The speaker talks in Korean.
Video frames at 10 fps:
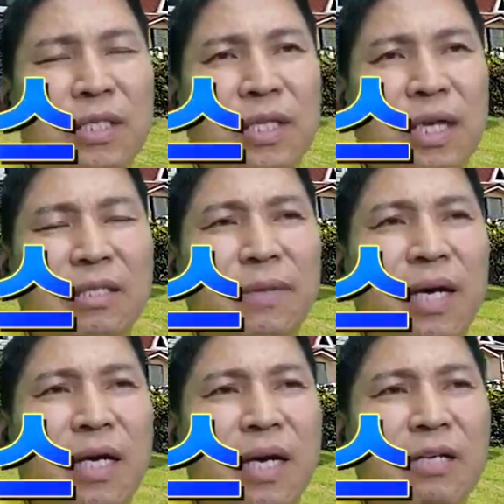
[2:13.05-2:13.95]

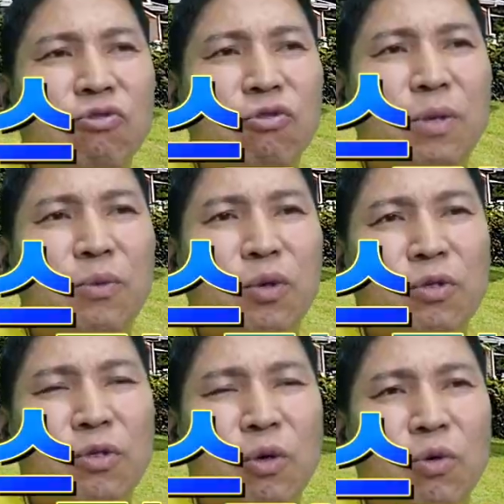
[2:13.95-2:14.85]
나지막한 숲이
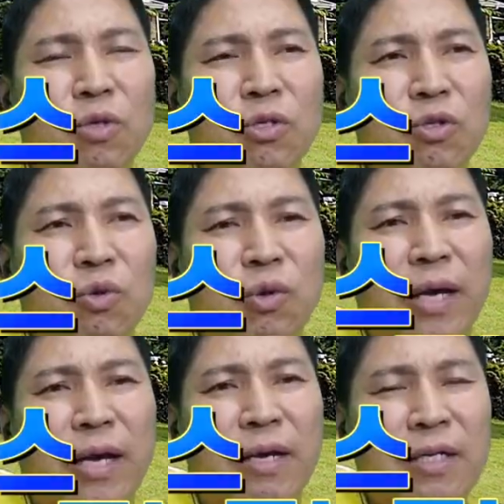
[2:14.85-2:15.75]
보이고요. 오른쪽에